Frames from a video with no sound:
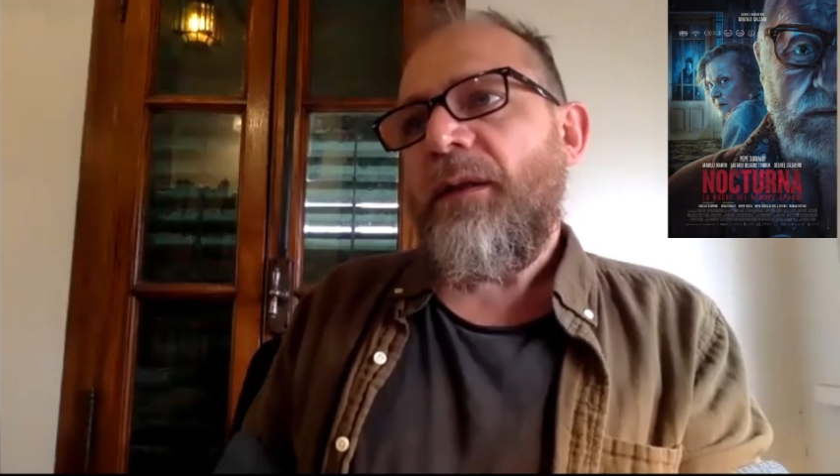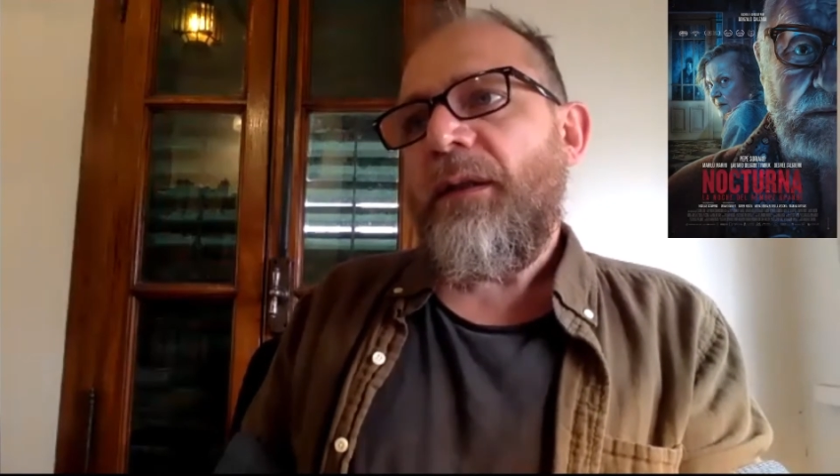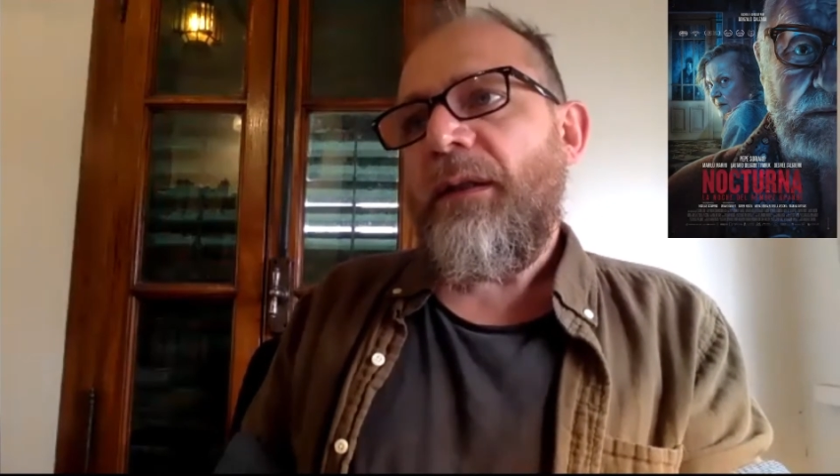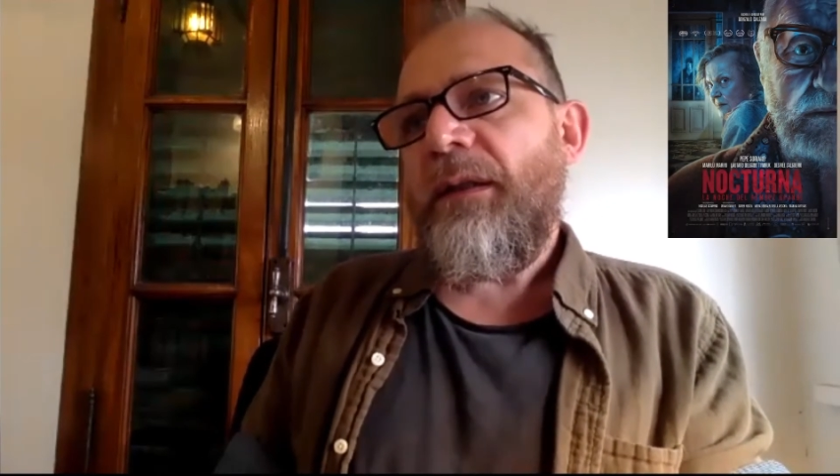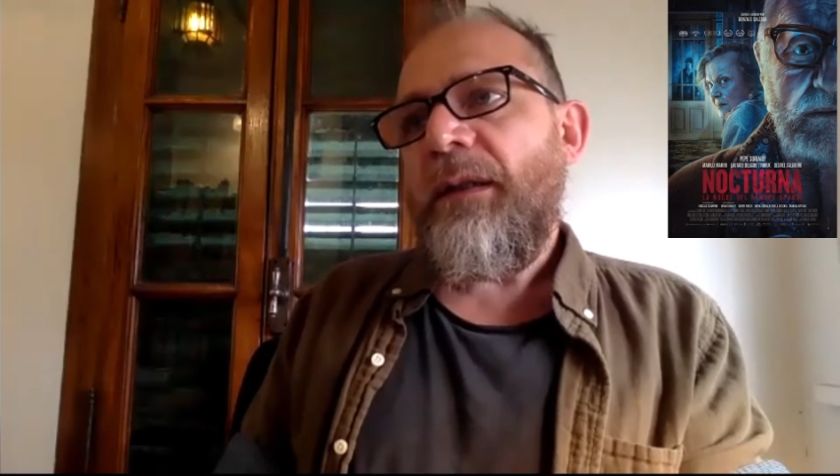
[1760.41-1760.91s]

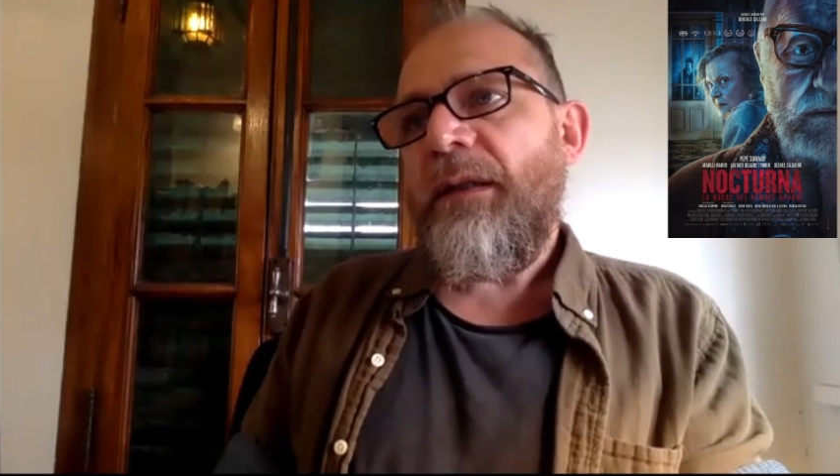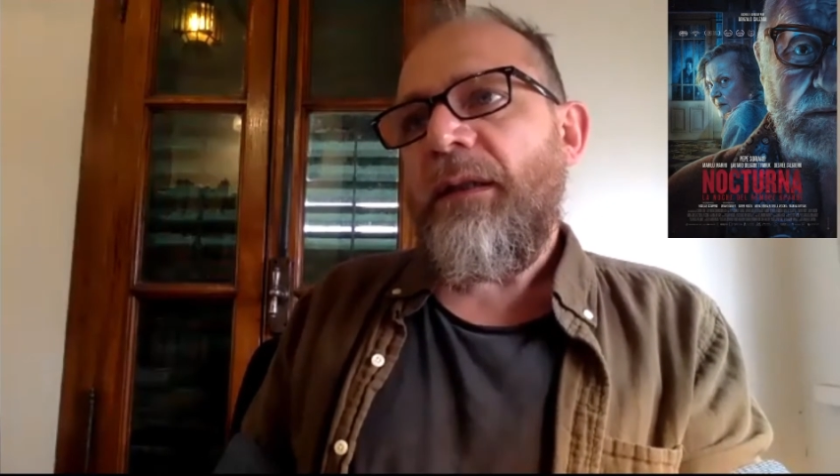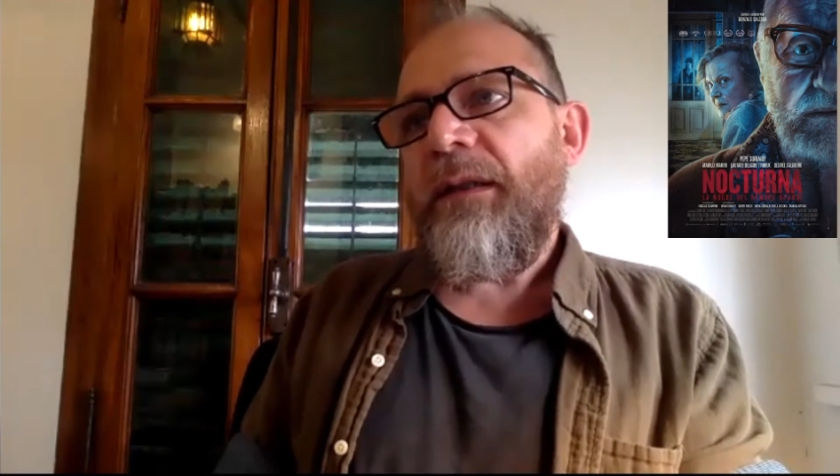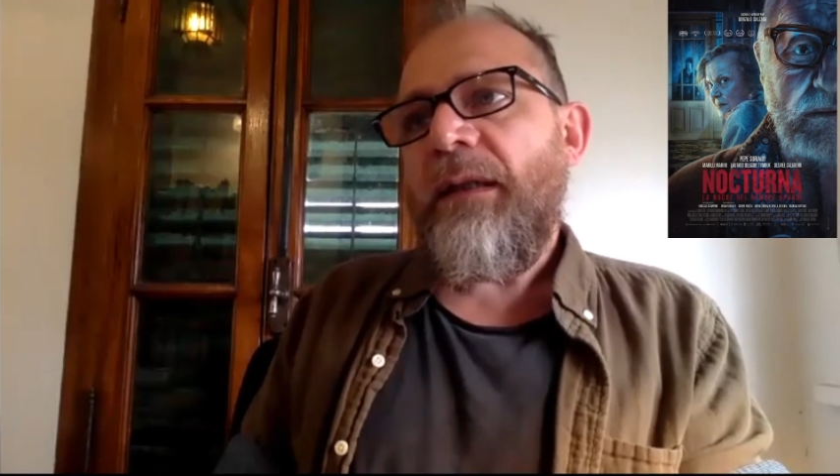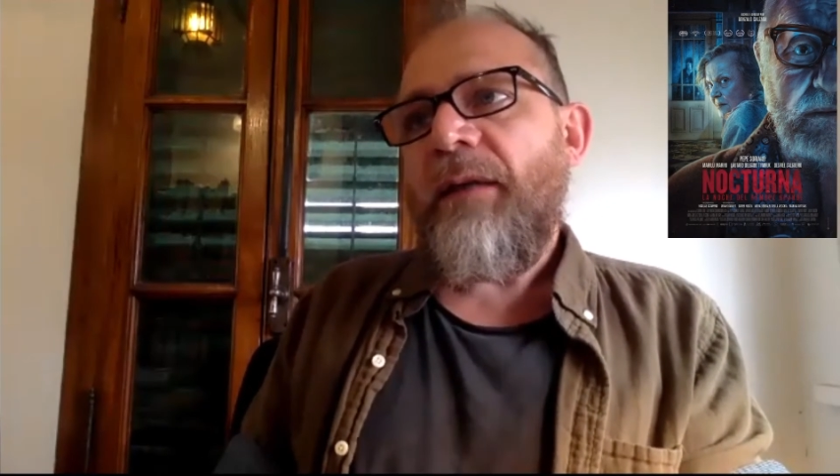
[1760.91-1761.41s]

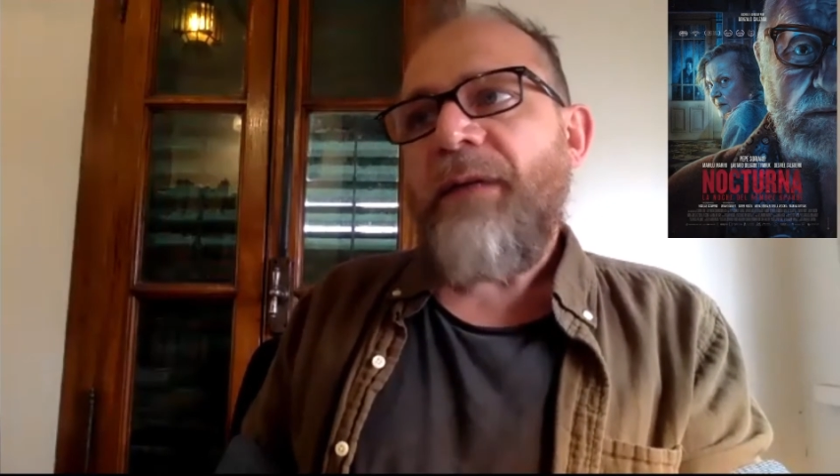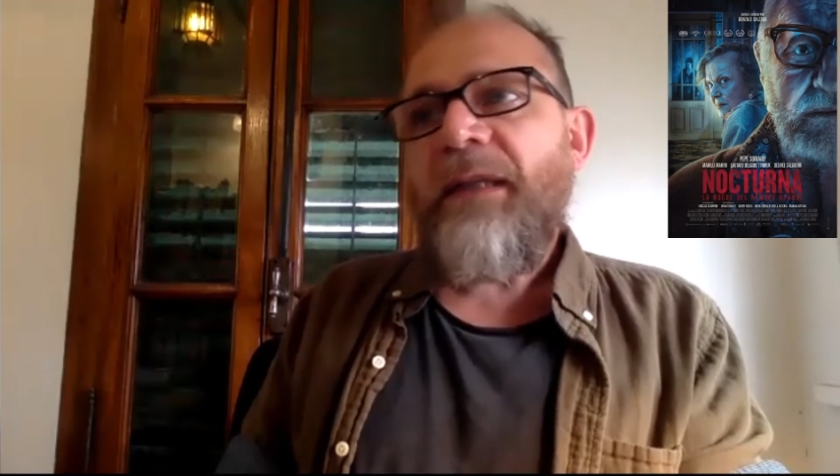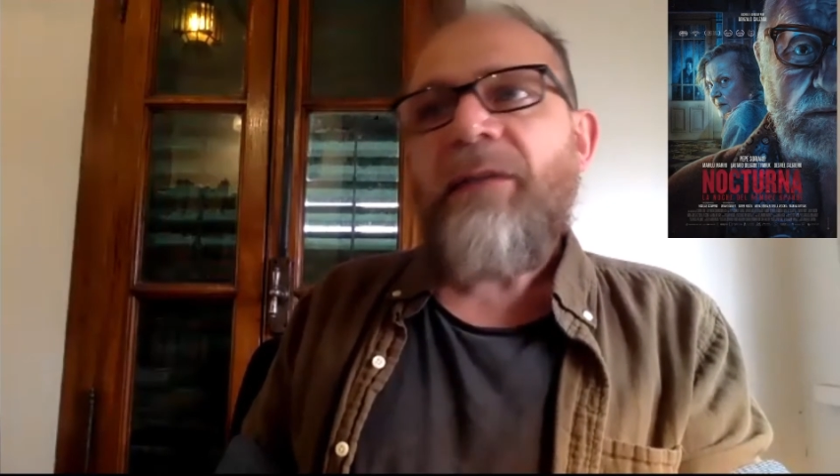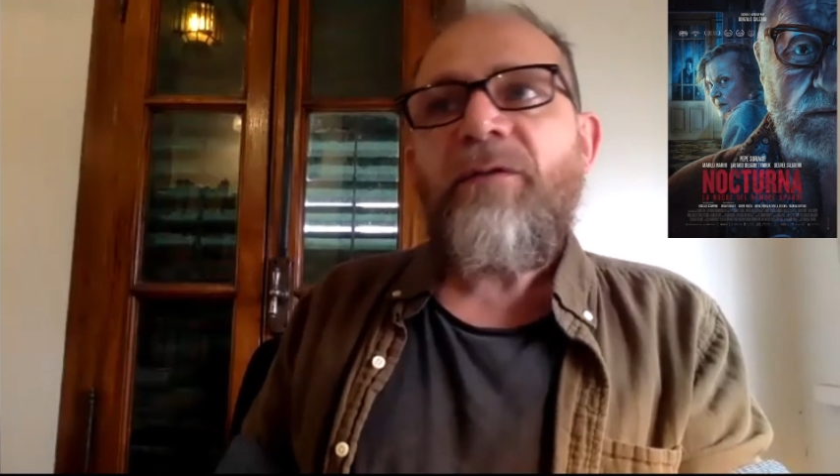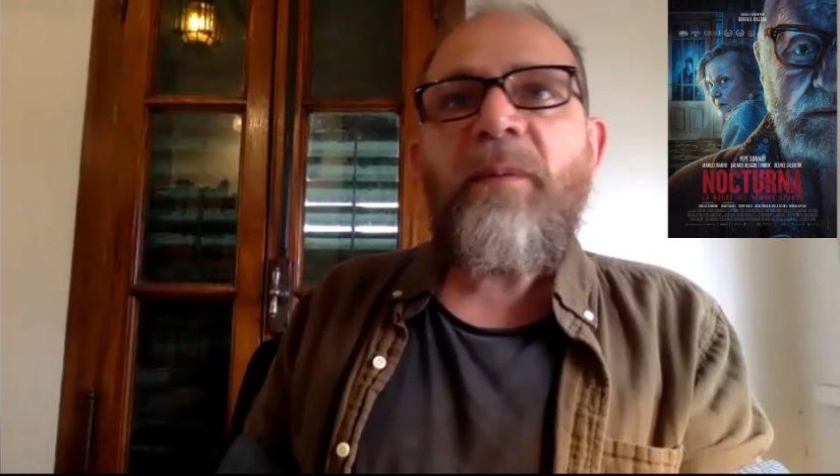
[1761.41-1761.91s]
y las voy a
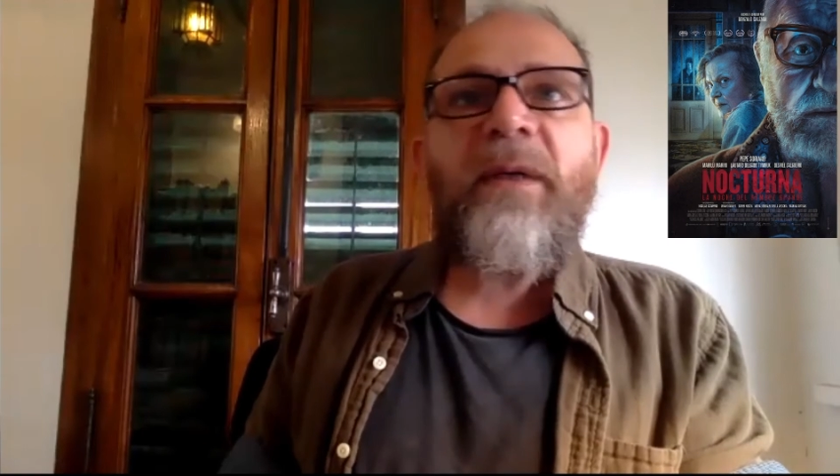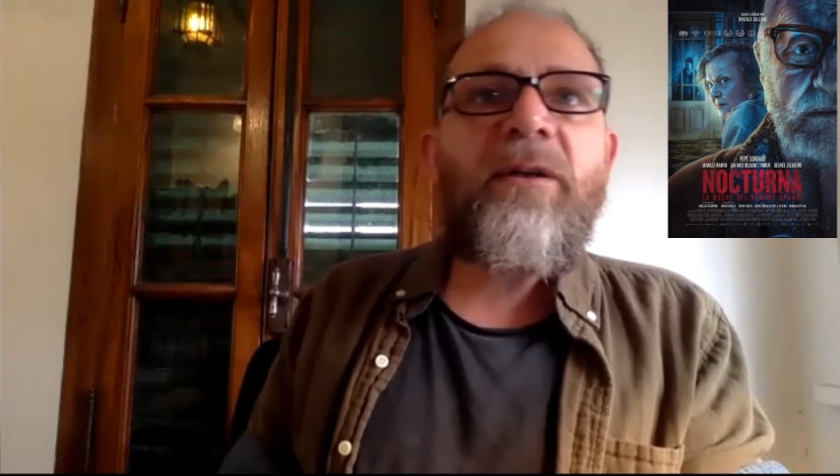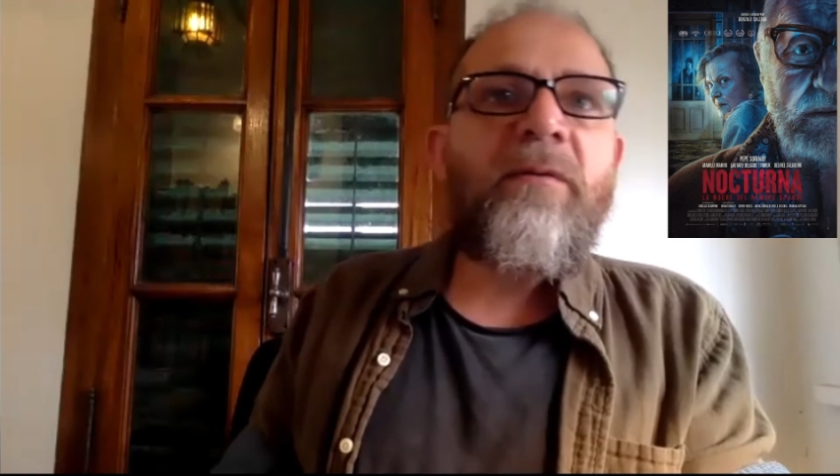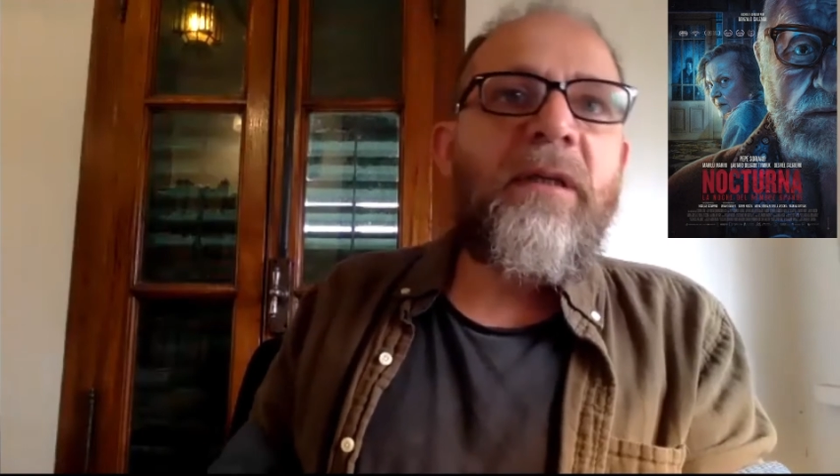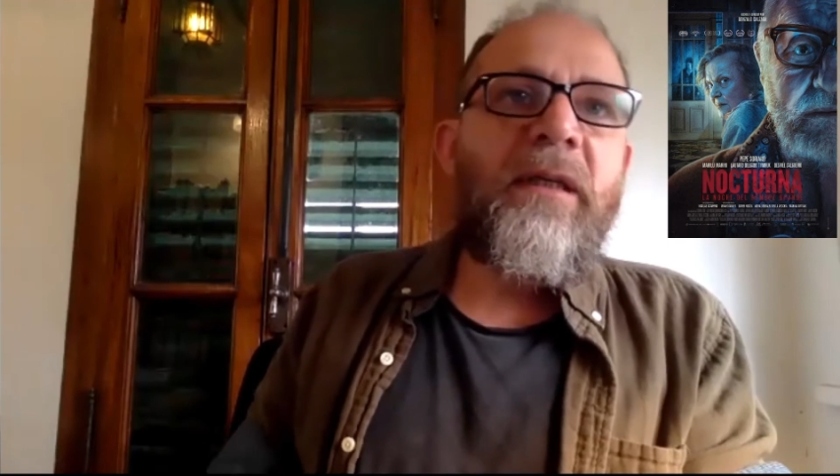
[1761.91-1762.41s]
transformar
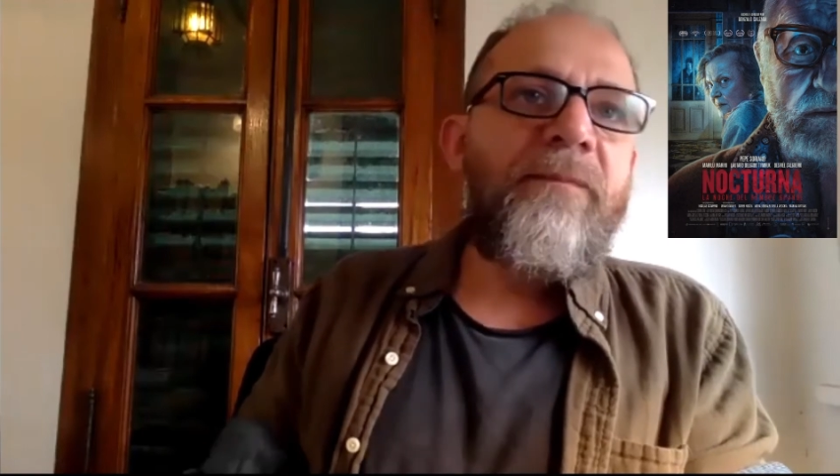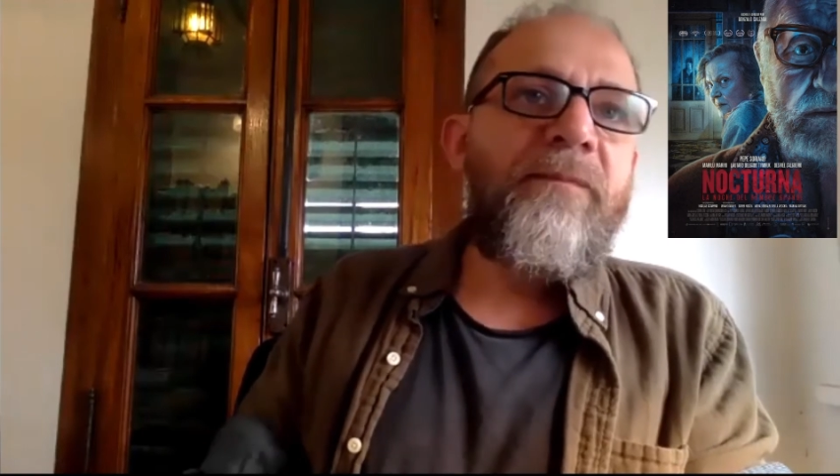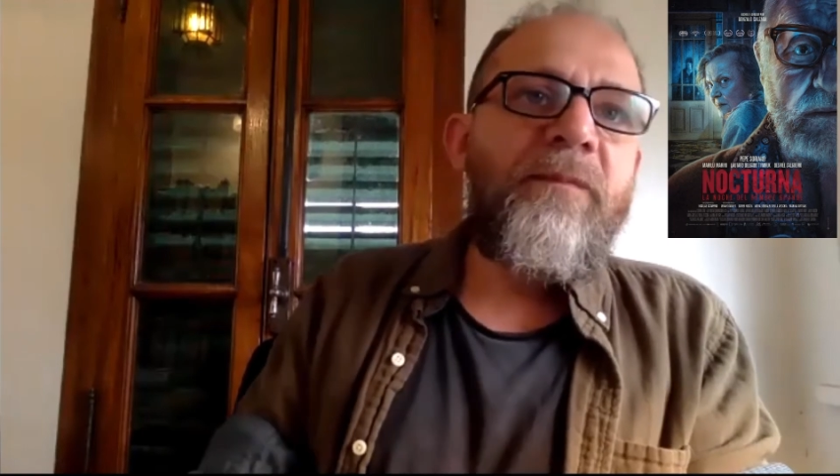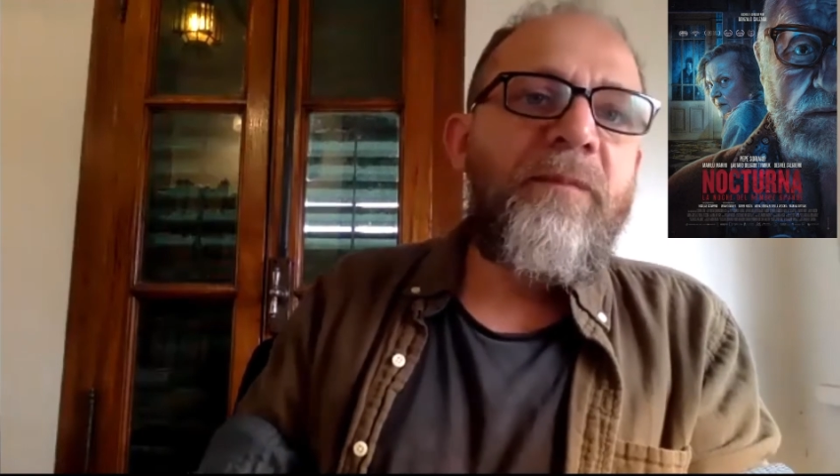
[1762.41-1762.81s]
en novela.